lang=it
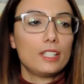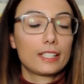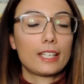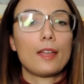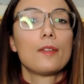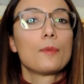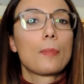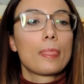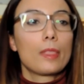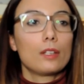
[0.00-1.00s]
dire che
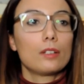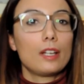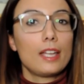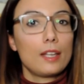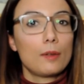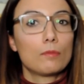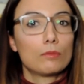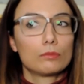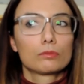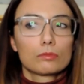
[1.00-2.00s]
uh, è
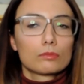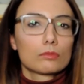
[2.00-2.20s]
mm,